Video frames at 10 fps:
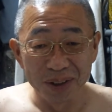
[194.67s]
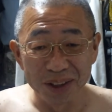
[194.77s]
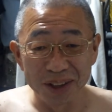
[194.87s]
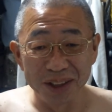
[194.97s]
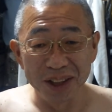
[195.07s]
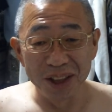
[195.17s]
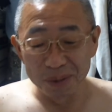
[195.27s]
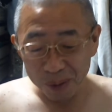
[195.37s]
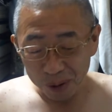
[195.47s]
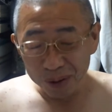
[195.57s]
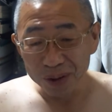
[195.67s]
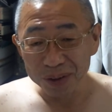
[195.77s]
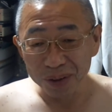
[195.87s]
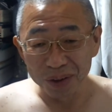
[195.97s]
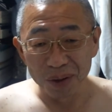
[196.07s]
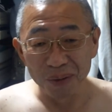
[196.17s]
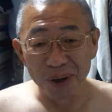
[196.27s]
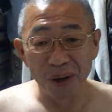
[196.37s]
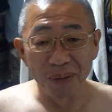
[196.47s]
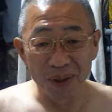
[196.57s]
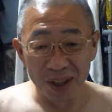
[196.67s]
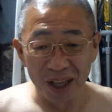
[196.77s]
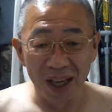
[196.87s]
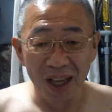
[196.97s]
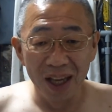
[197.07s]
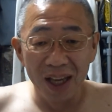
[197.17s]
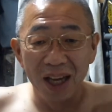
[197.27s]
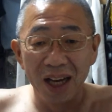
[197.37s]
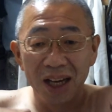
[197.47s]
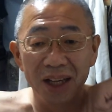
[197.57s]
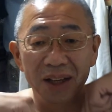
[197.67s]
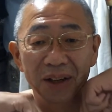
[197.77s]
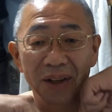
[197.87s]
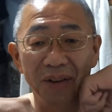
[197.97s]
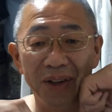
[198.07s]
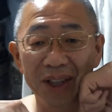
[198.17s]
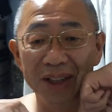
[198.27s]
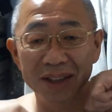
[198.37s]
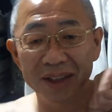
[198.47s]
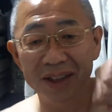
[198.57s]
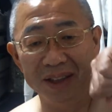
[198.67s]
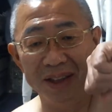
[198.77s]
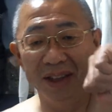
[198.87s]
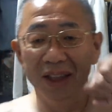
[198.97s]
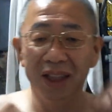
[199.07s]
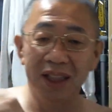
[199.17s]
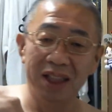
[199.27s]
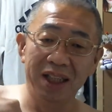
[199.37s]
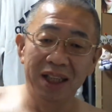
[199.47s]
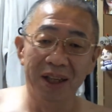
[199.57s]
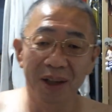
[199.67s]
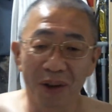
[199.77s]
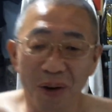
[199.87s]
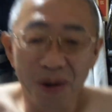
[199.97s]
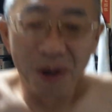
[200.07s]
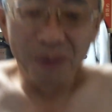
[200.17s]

ジジイボ、取ってもらおう思ってね、はい、これです。これ